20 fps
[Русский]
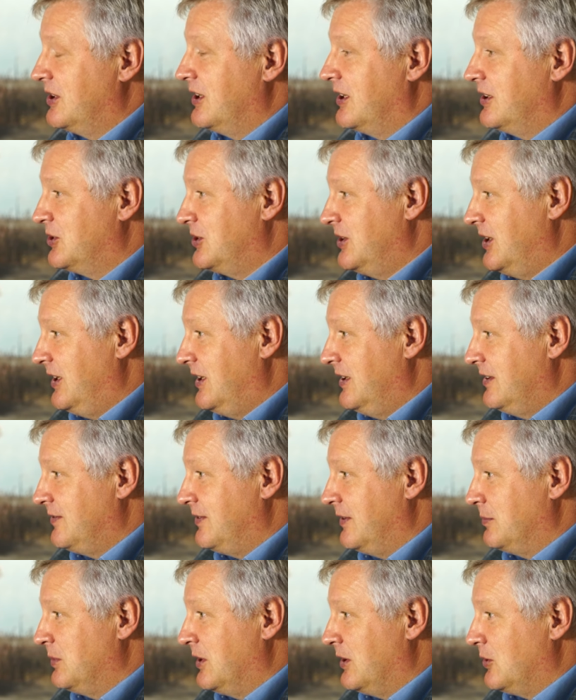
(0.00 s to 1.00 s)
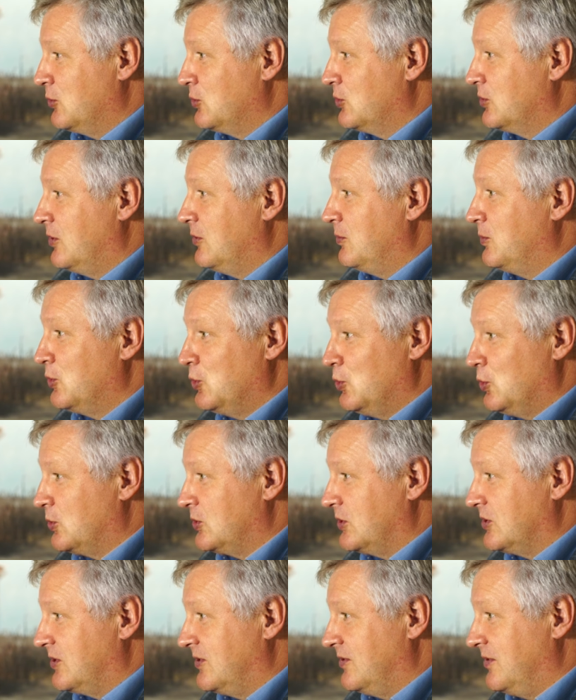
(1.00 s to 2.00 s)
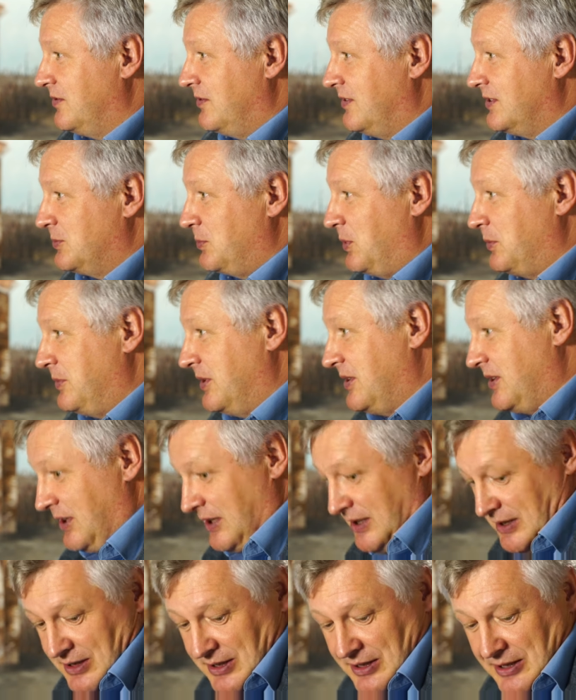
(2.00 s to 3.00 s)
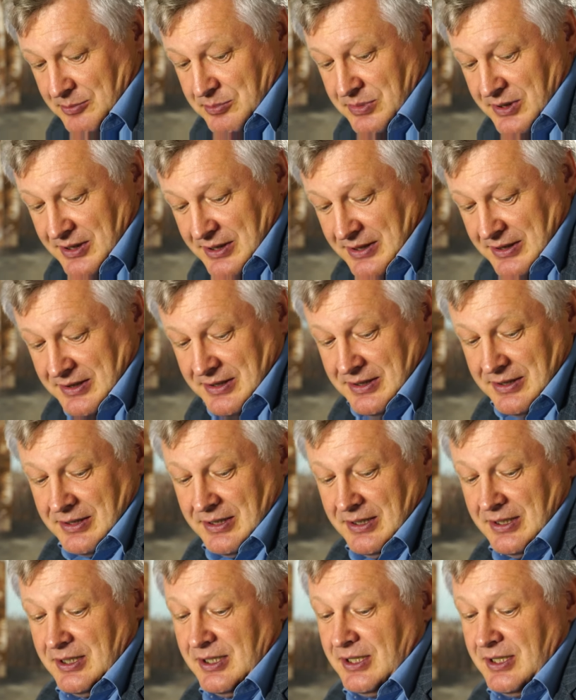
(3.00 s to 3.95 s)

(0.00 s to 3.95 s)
Гришаев обнаружил множество воспоминаний о Бианке